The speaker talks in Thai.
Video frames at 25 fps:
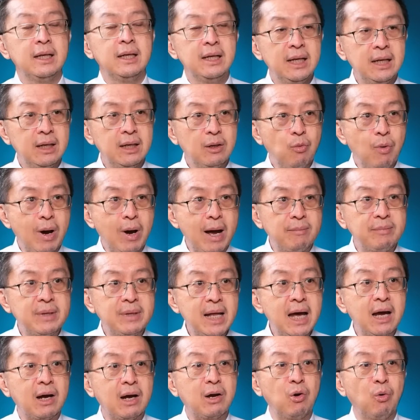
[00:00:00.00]
ทีนี้ความ
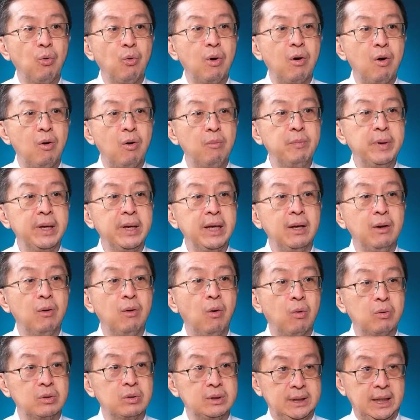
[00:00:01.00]
น่ากลัวของปี
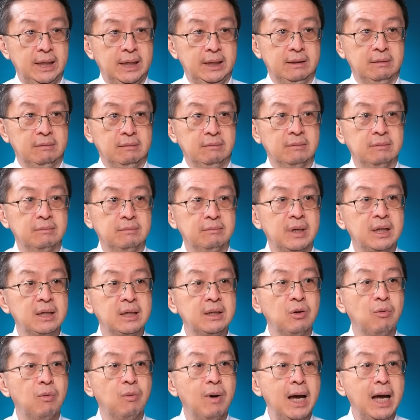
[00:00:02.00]
หกเจ็ดมัน
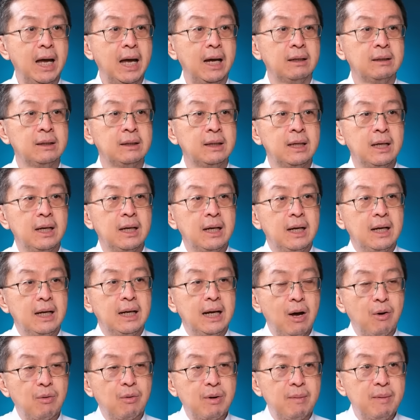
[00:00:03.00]
คือว่า
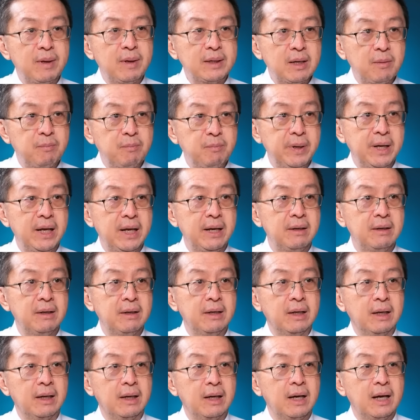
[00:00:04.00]
เรากำลังจะเปลี่ยน
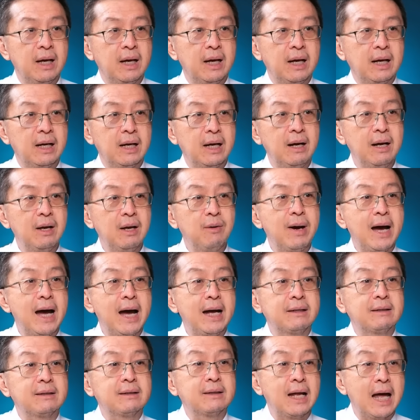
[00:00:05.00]
เขาเรียกว่า
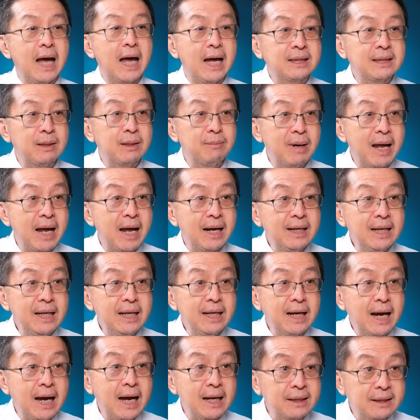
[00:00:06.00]
อัตราชำระห
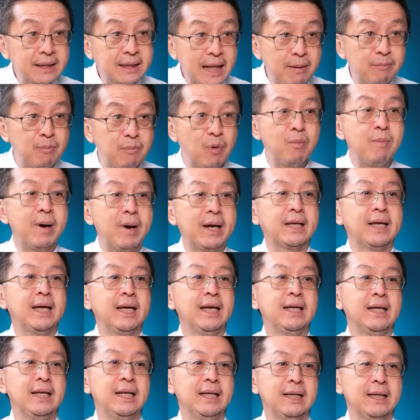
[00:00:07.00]
นี้ขั้นต่ำของบัตร
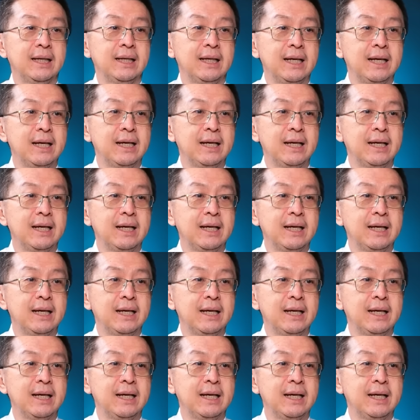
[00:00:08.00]
เครดิต